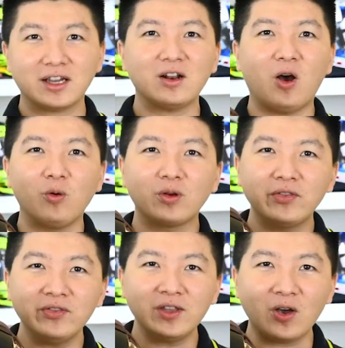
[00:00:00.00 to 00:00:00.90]
cái độ
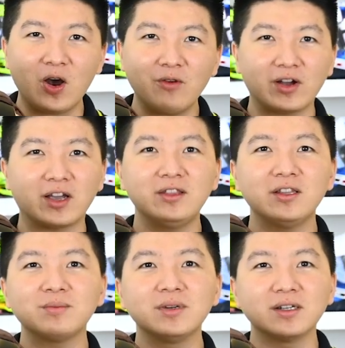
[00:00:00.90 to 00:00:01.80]
kính gió và kính
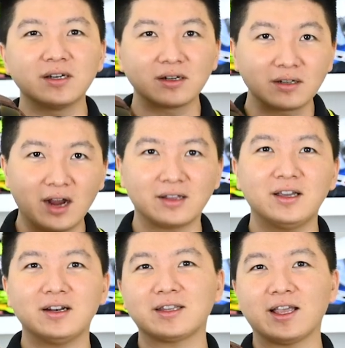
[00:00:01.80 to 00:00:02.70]
nước mưa gần
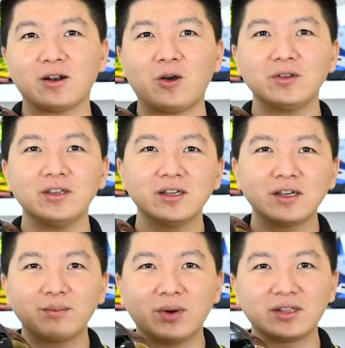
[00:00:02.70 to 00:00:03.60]
như là tuyệt đối
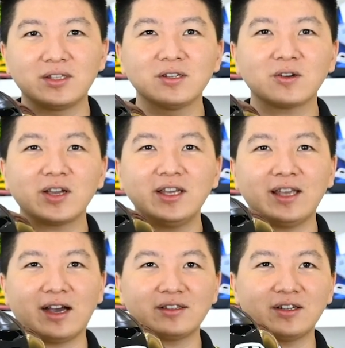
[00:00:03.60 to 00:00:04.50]
mình chưa có ghi
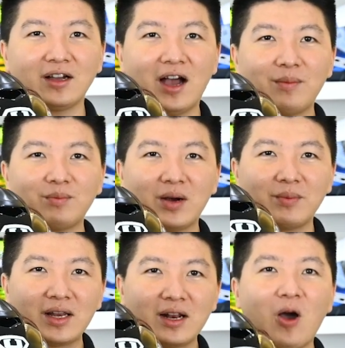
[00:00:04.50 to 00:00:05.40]
nhận trường hợp mà
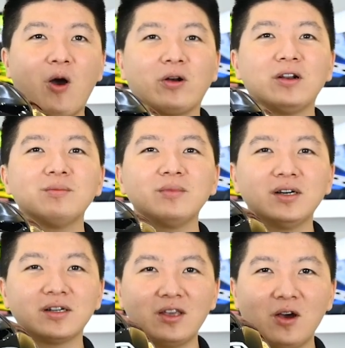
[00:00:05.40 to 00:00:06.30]
bị lòn nước
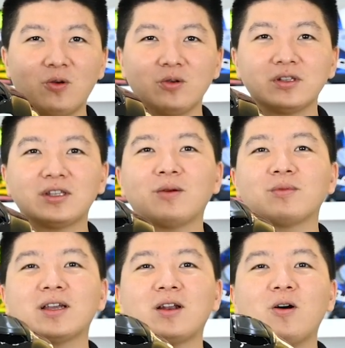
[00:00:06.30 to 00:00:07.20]
mưa vô trong cái